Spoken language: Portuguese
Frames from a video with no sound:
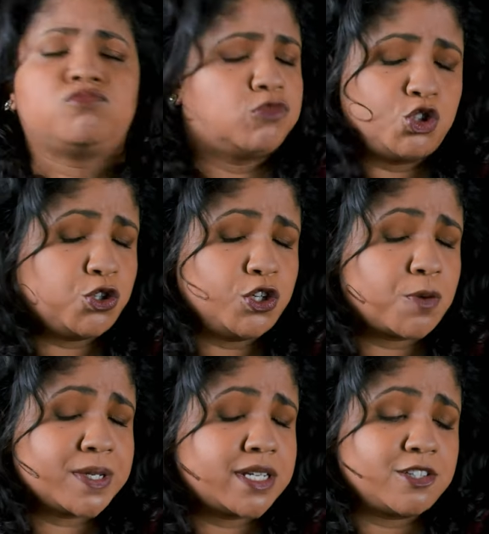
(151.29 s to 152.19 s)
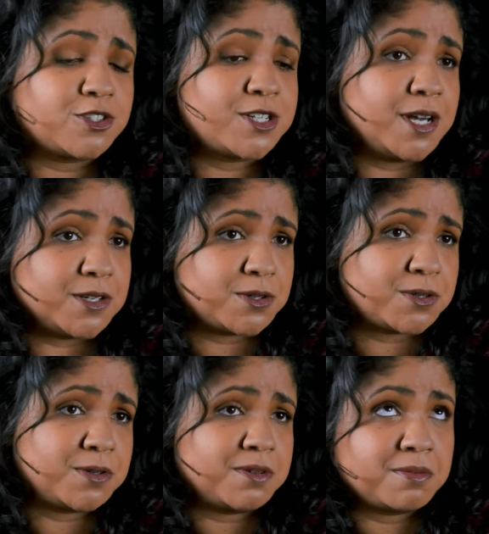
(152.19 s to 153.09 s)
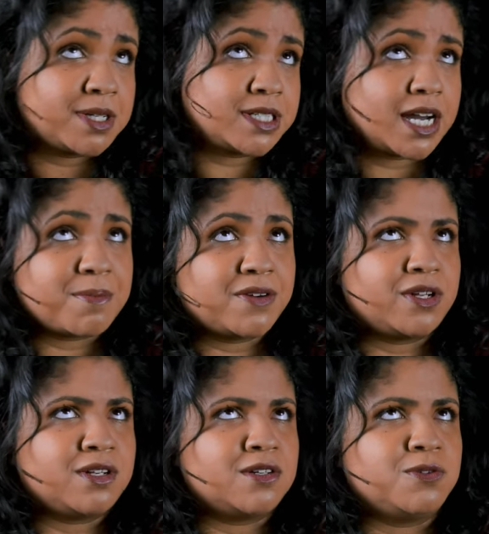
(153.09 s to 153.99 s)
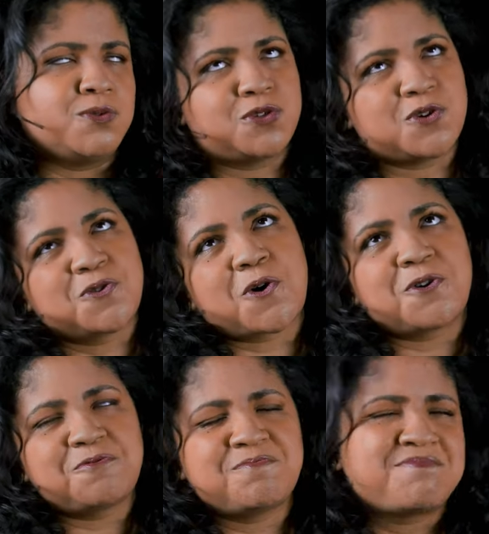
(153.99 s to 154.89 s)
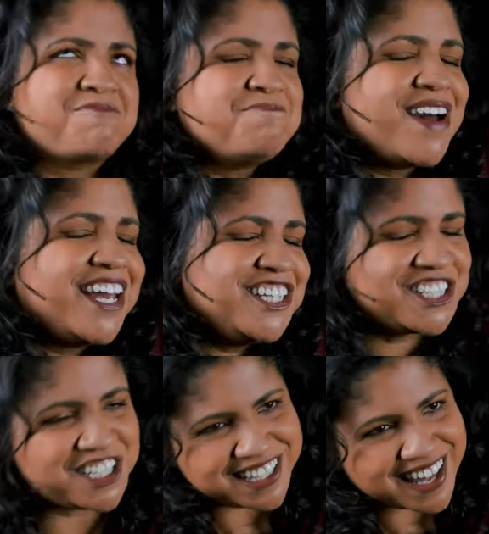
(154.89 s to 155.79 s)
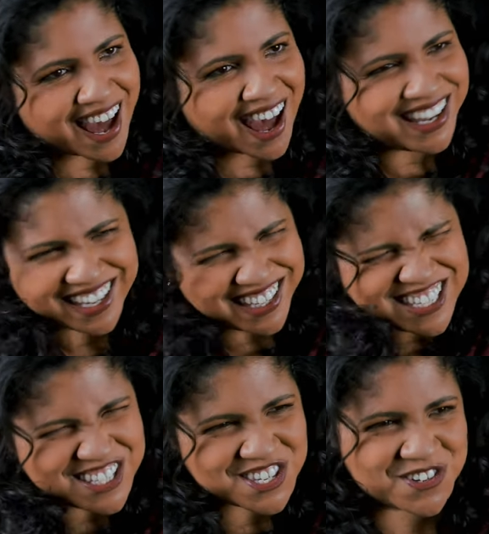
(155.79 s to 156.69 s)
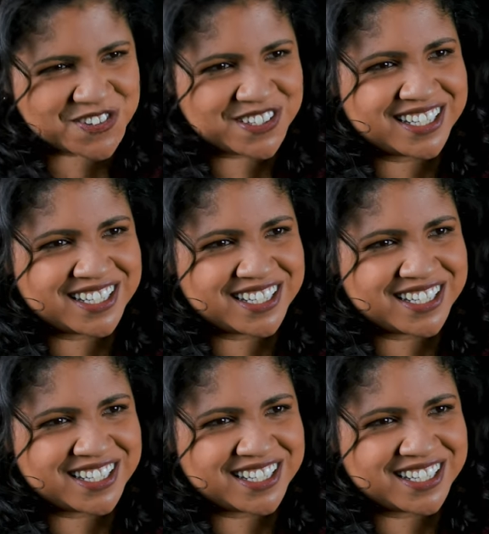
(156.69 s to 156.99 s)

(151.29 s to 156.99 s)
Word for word: Juro que eu pensei em dizer isso, mas acabei falando um sonoro Imagina, que isso?